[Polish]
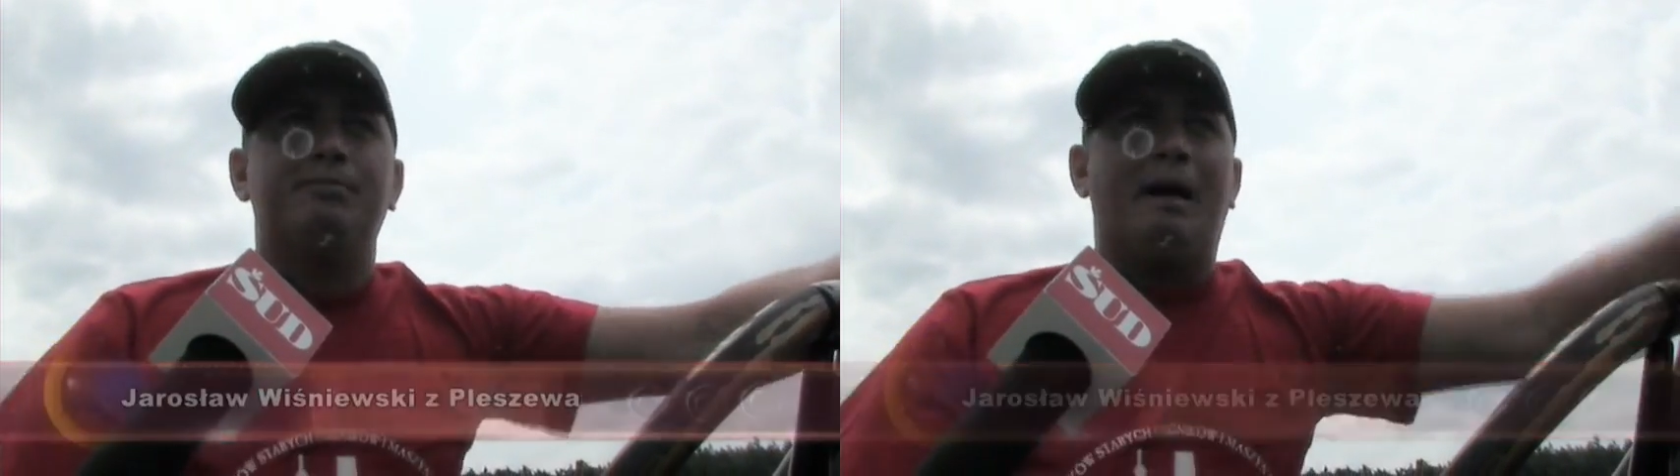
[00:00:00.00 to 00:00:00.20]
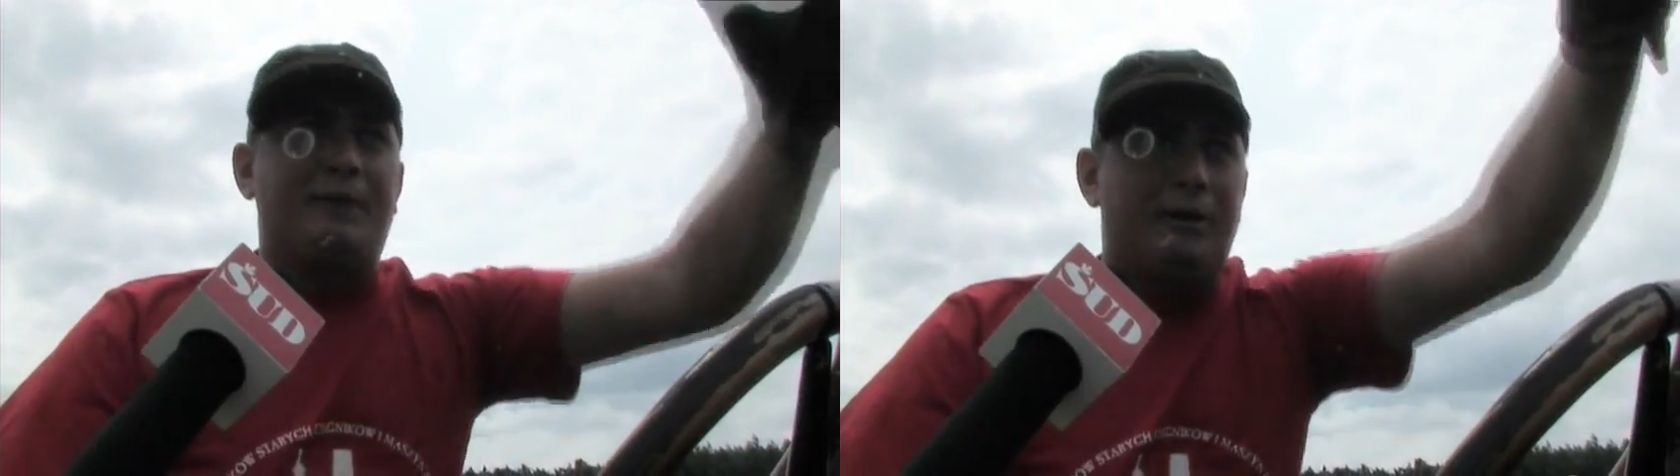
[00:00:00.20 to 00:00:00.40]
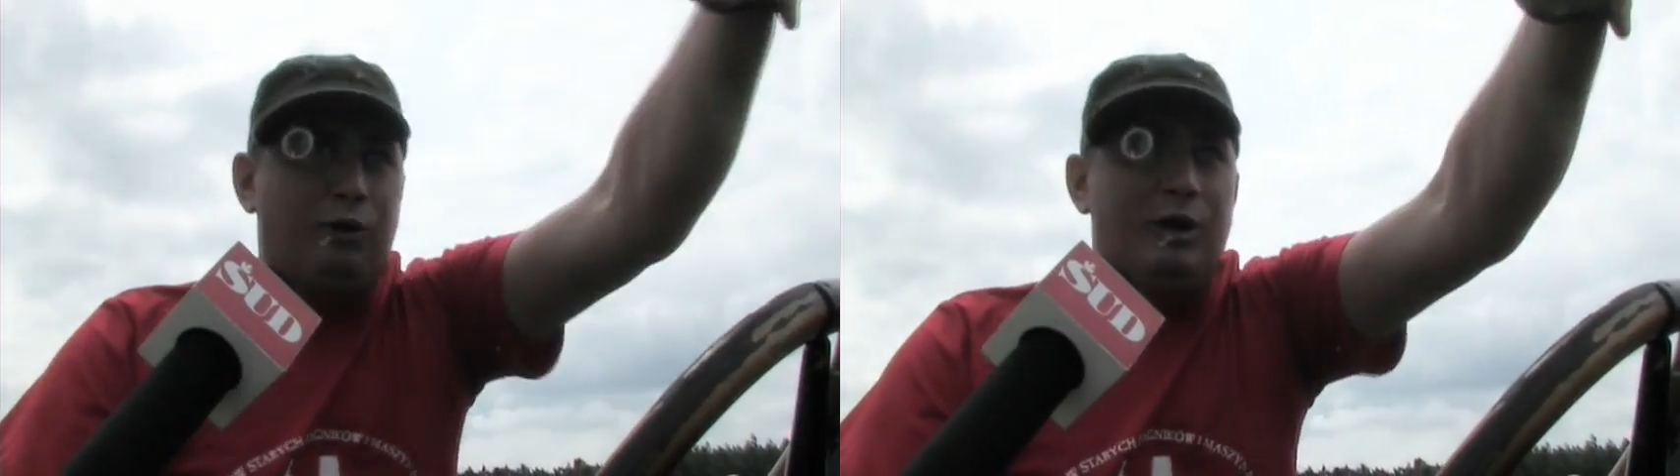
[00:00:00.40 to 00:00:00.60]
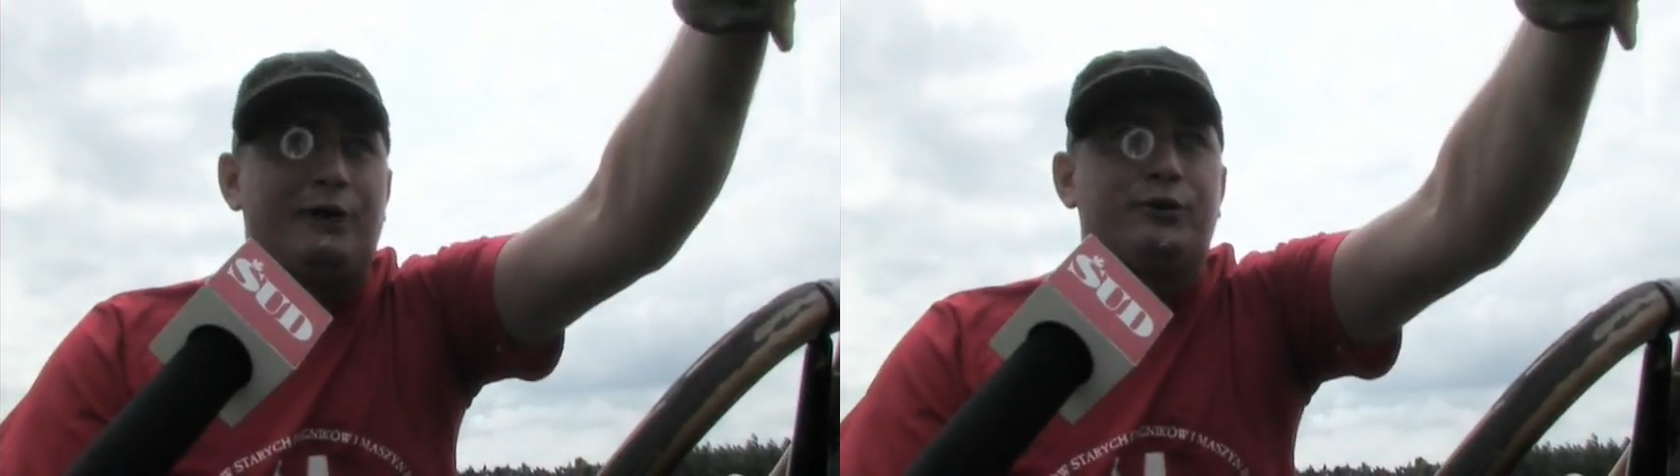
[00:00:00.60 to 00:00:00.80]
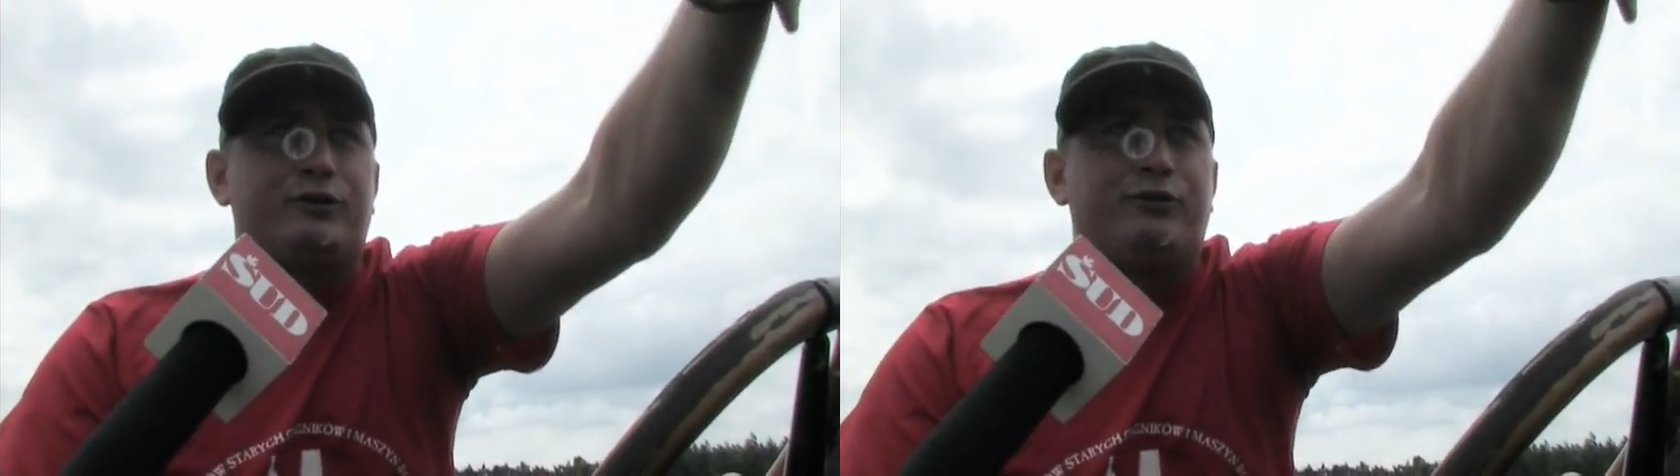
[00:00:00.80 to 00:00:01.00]
mam tam
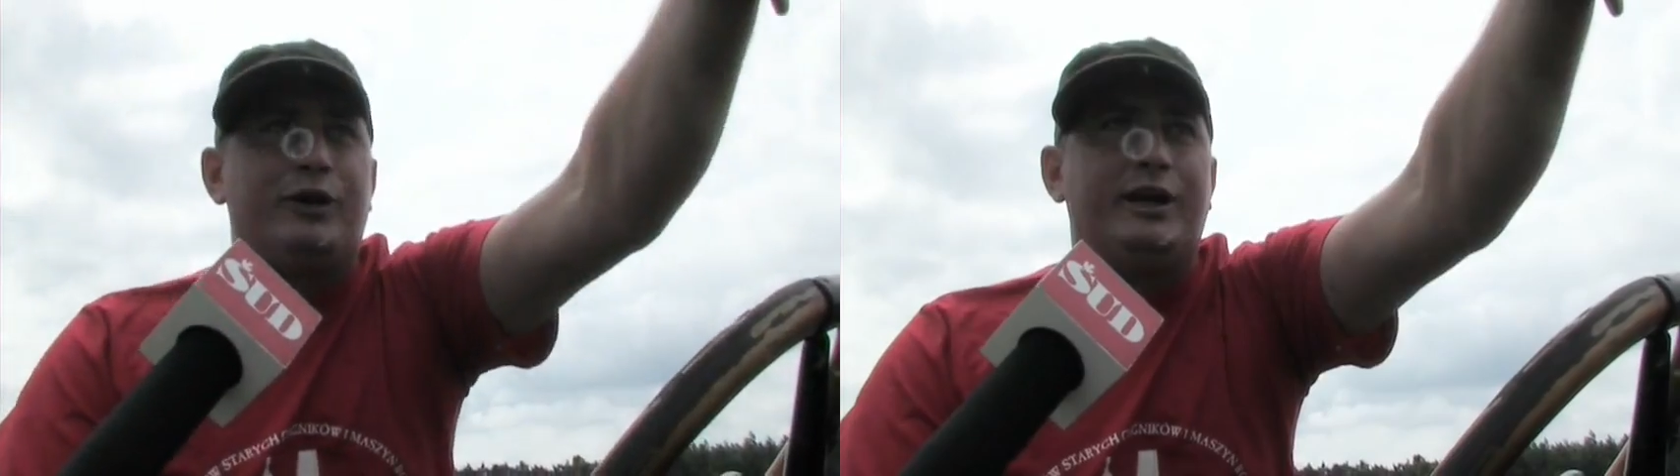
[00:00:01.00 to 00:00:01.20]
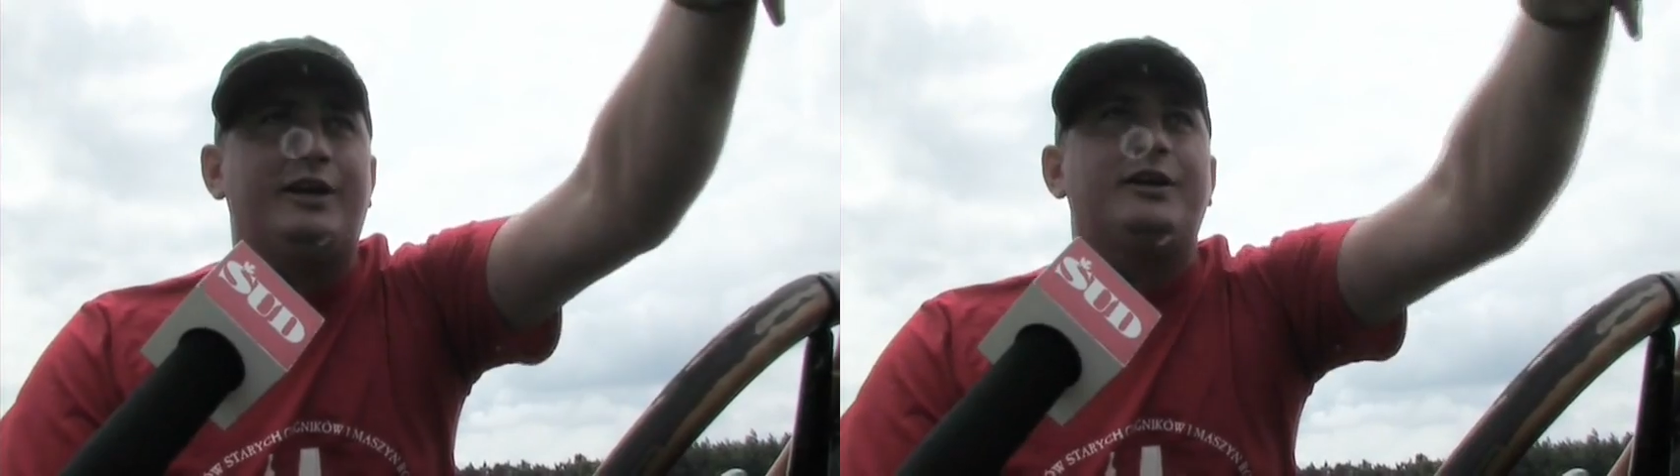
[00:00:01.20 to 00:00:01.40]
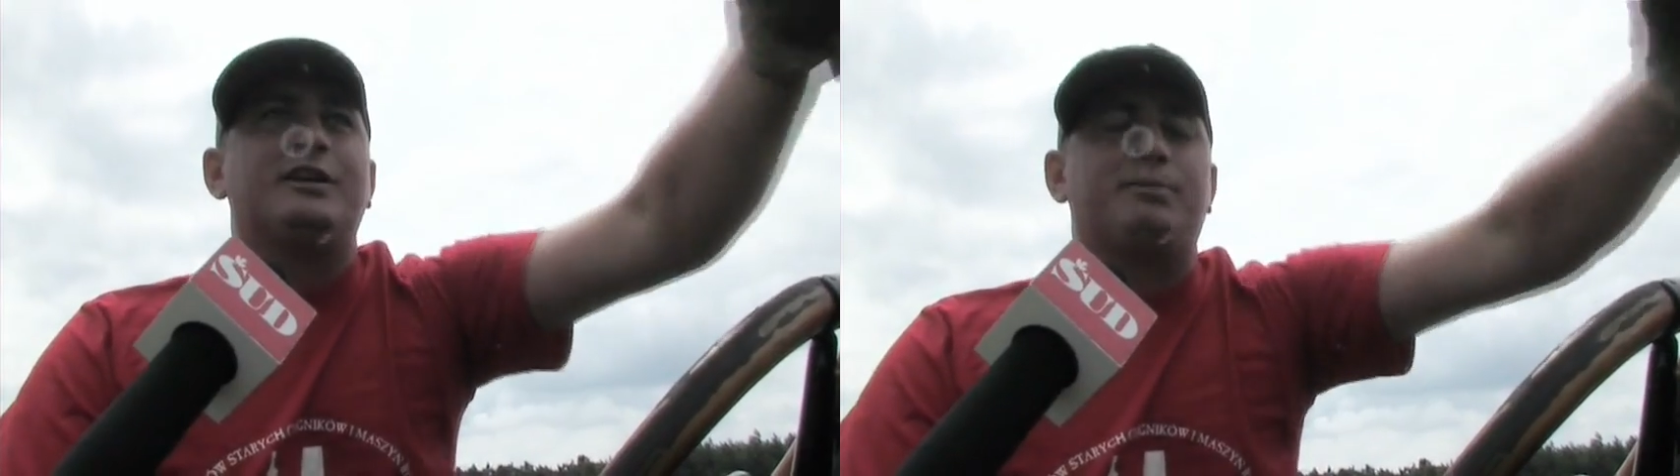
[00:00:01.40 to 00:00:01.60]
kolegów swoich,